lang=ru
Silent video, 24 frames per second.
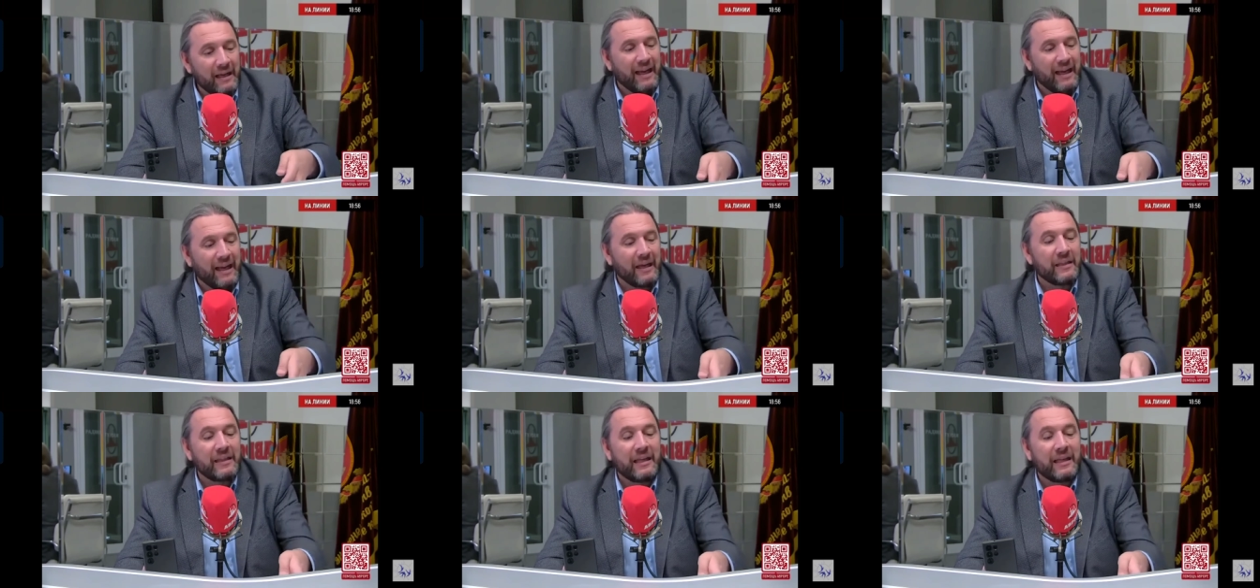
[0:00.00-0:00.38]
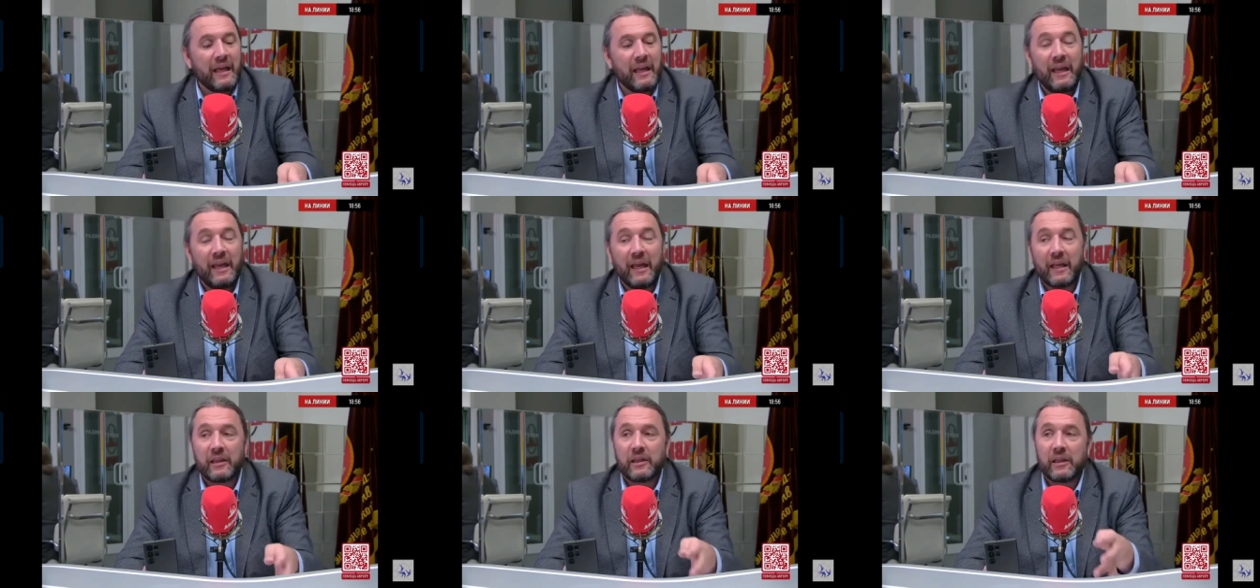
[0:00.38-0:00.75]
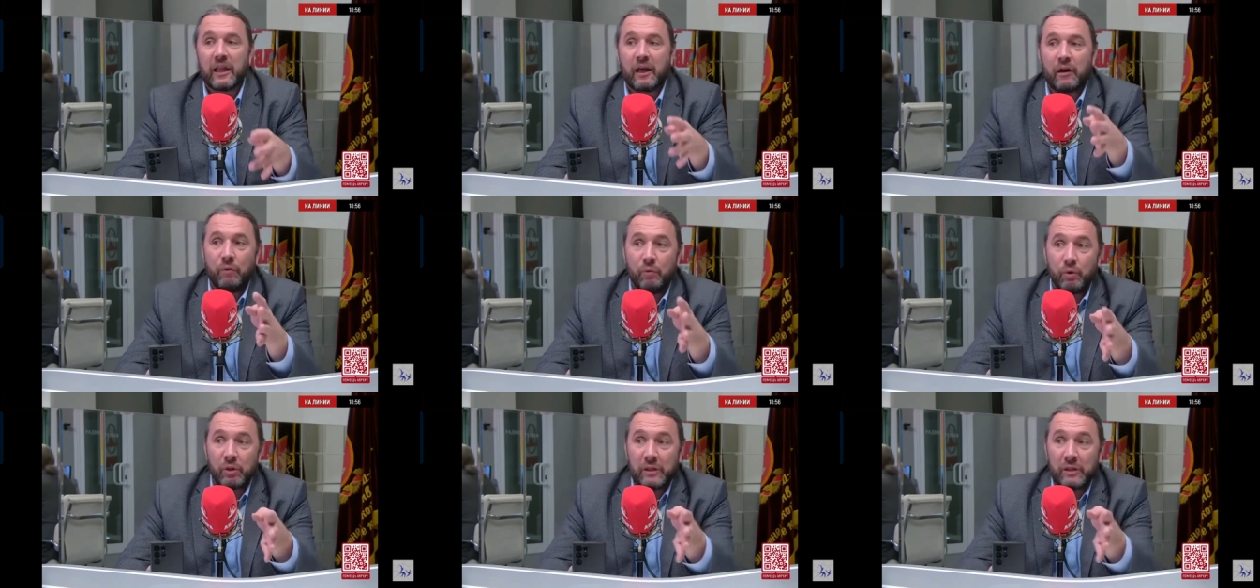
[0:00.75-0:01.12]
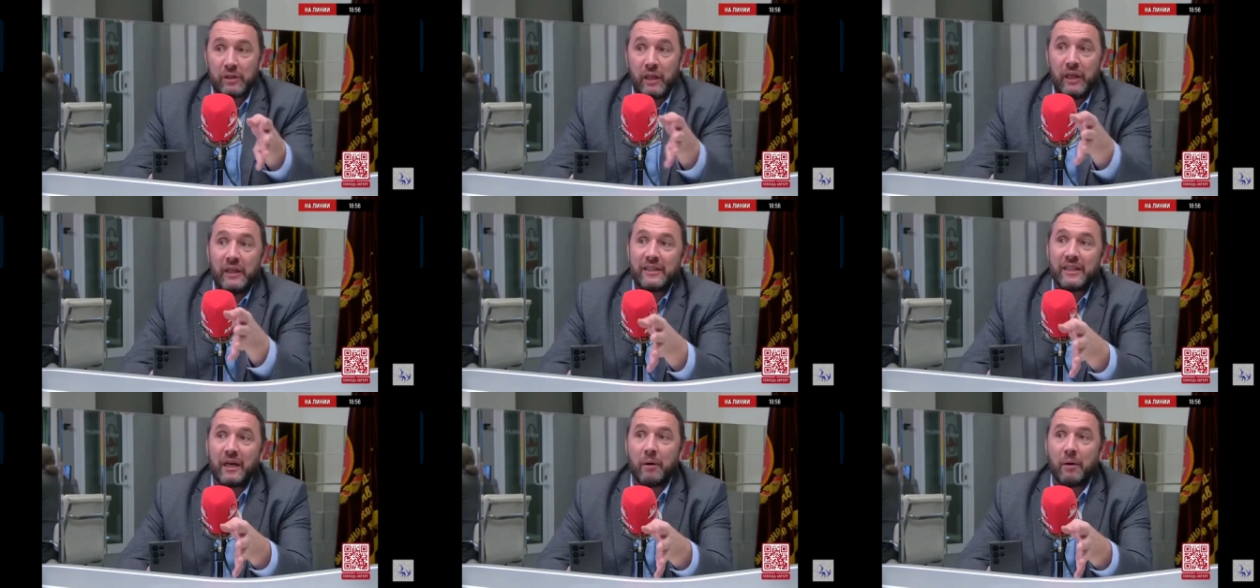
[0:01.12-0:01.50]
конкретных вот
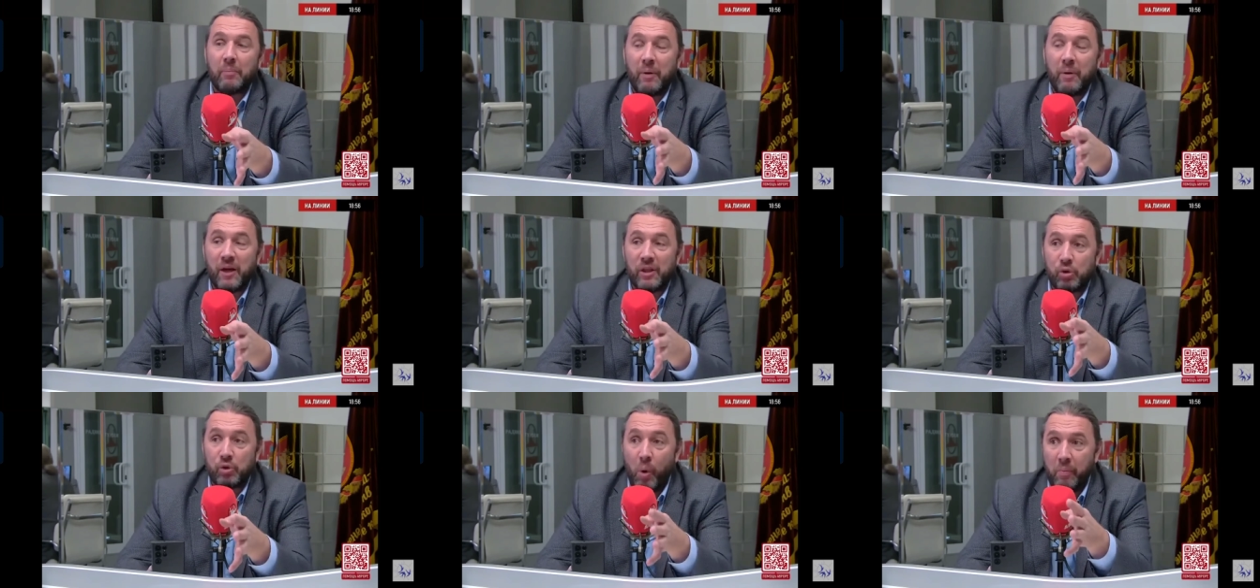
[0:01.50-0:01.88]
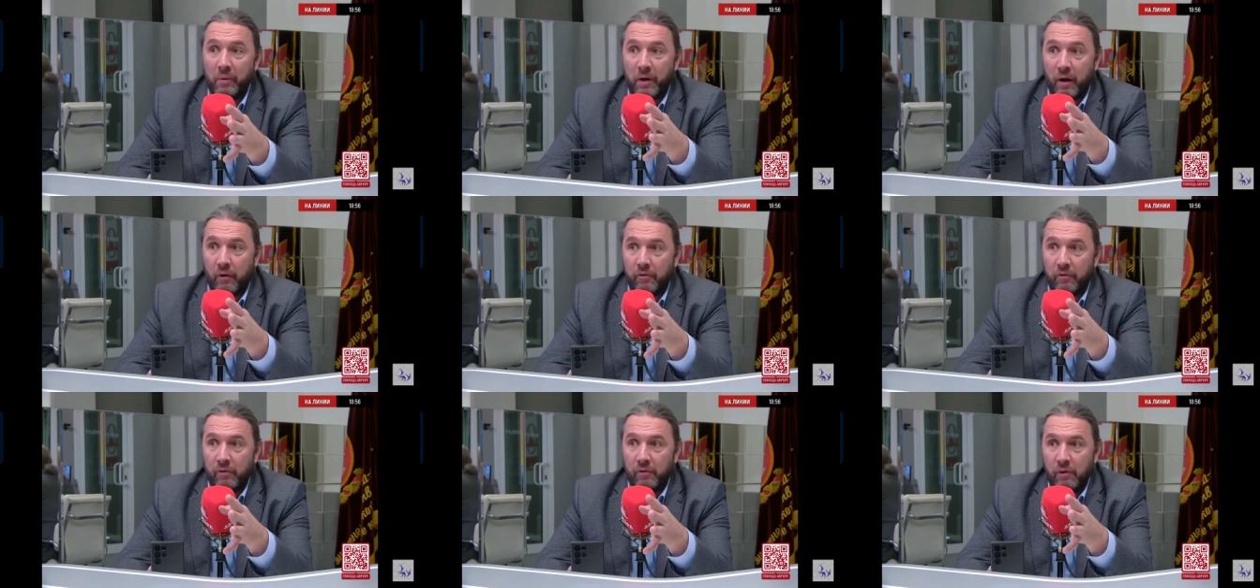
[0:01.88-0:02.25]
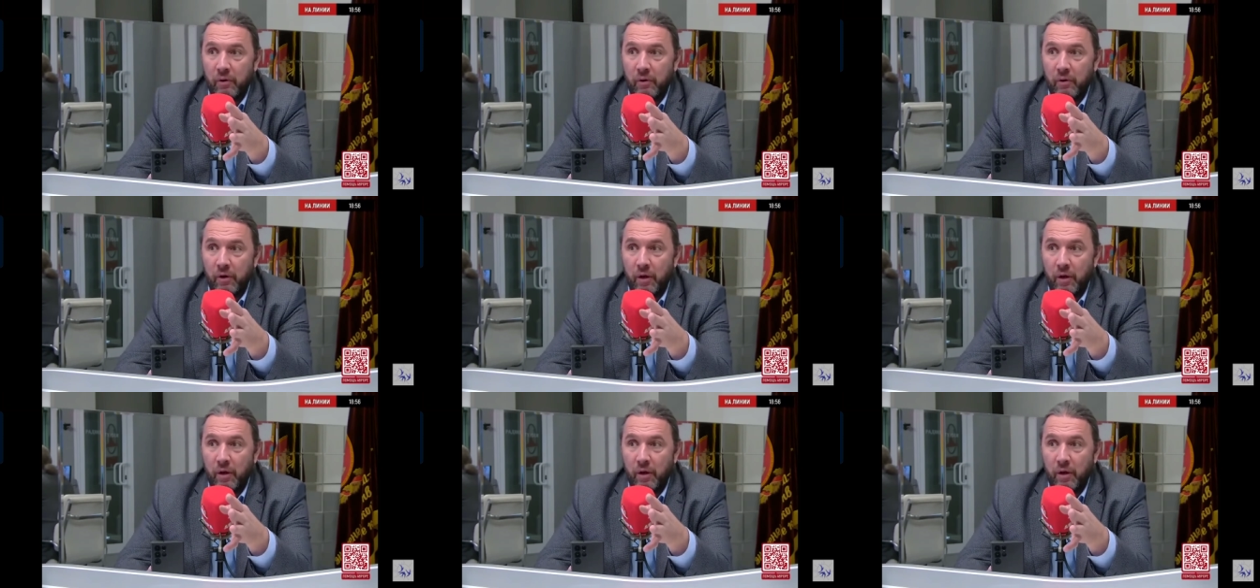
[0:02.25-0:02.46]
этих потомков,